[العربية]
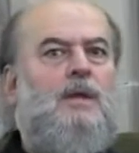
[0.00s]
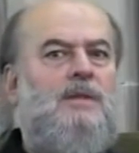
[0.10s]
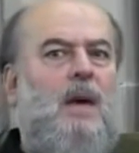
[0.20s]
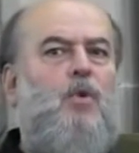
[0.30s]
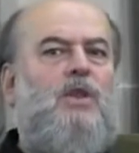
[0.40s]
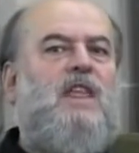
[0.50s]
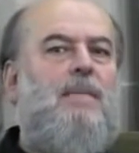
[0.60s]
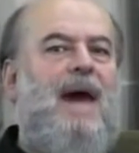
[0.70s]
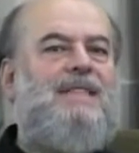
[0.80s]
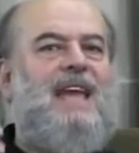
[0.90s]
طب
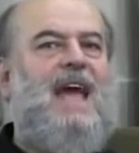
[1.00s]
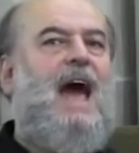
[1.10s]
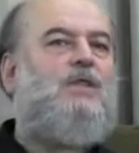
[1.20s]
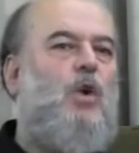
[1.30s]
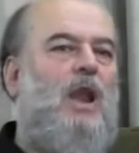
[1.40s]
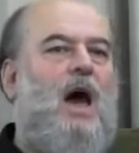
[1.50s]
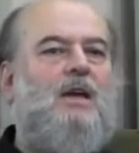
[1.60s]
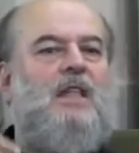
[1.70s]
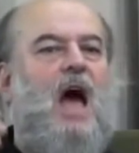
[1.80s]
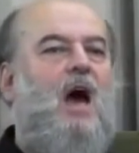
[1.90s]
والتماديات
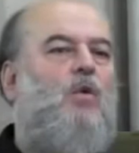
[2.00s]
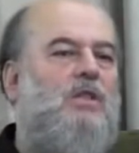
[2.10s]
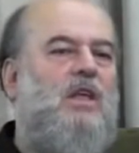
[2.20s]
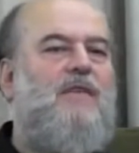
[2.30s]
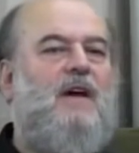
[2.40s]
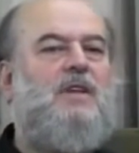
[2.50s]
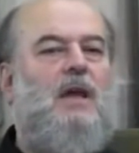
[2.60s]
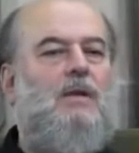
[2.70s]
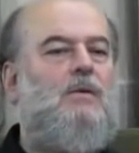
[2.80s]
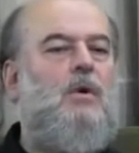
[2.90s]
والاخطاء
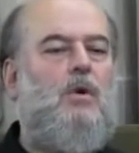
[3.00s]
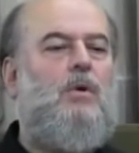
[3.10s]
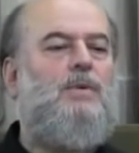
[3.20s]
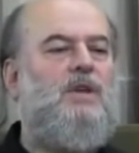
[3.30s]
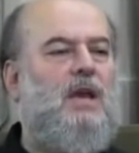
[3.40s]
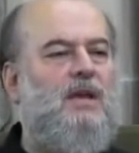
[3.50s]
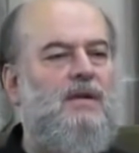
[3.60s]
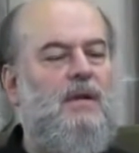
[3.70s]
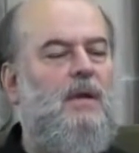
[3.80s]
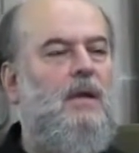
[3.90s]
والتفاصيل كله بصير
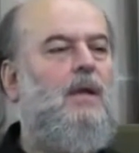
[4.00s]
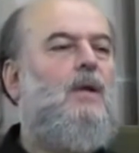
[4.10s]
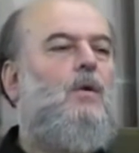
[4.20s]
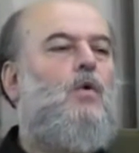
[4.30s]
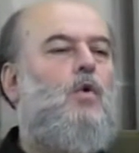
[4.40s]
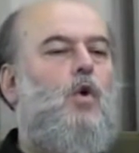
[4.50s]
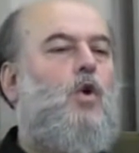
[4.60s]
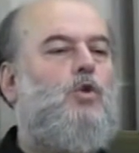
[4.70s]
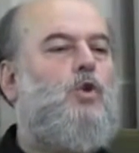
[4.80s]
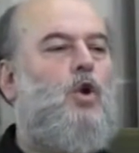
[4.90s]

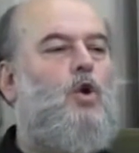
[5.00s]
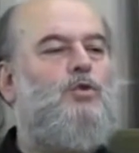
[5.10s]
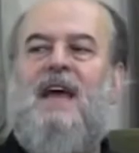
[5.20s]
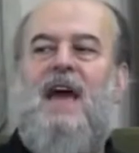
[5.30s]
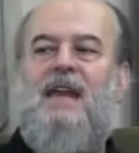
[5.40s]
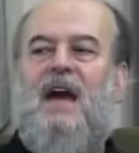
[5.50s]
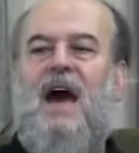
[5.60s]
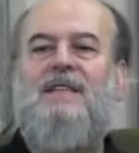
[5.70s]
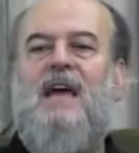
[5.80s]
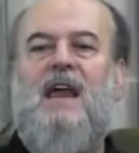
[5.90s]
وكله دروس يعني
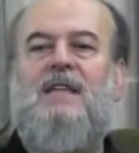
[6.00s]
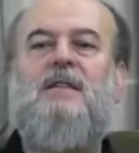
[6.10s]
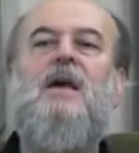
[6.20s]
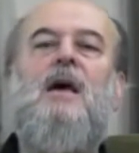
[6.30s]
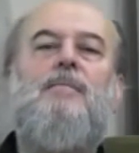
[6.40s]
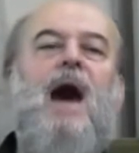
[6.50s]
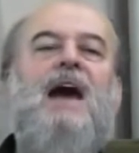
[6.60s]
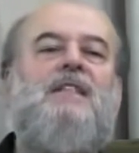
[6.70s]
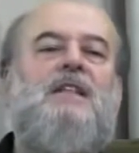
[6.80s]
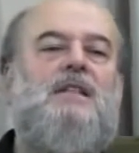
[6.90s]
غادرت
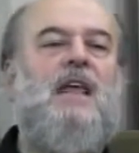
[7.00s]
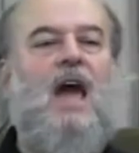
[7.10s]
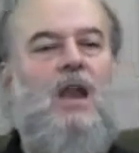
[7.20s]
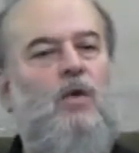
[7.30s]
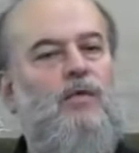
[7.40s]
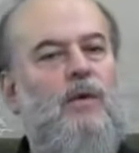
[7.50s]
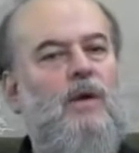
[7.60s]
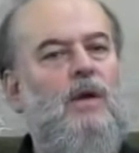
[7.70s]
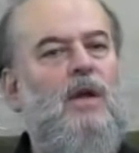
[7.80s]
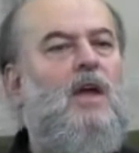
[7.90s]
محطة التخلف
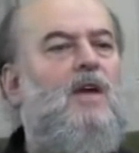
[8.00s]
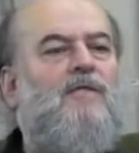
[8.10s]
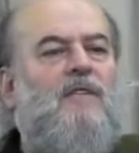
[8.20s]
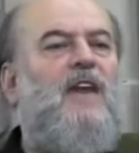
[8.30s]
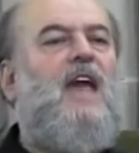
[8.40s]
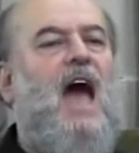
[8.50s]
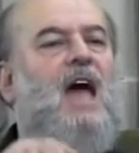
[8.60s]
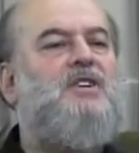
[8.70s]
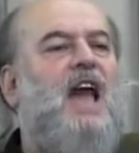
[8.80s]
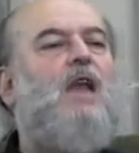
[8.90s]

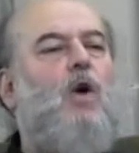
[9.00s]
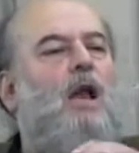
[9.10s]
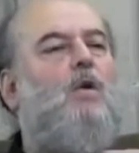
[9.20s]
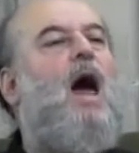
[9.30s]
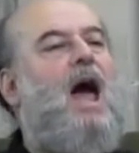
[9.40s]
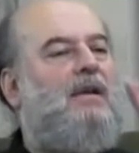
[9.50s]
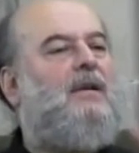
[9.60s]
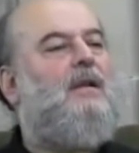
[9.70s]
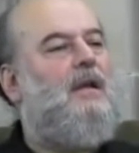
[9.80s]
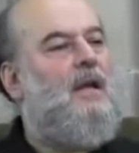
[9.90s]
ففيها أشكال وألوان
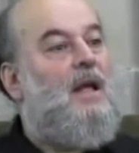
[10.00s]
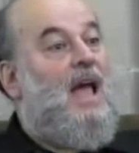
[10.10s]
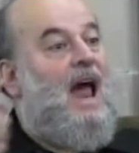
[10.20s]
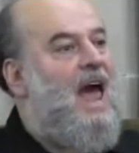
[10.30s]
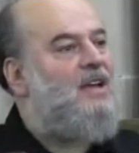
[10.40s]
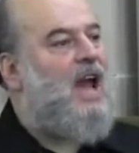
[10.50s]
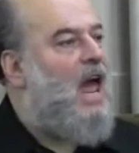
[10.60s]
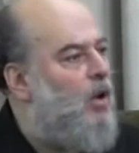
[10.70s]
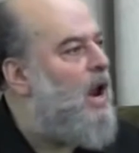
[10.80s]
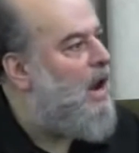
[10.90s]

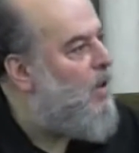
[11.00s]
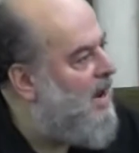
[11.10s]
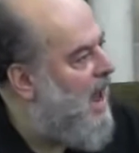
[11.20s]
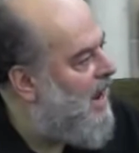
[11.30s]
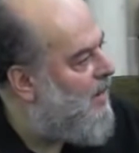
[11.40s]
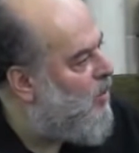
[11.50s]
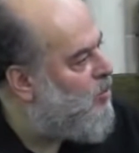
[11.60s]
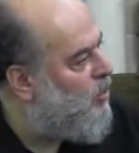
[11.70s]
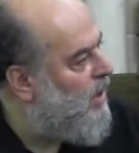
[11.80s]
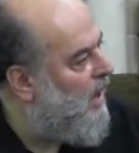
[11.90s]
هالأشكال والألوان هاي
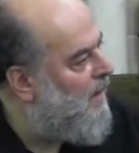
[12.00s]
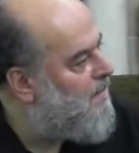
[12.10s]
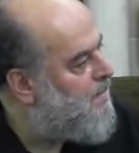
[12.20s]
الموجودة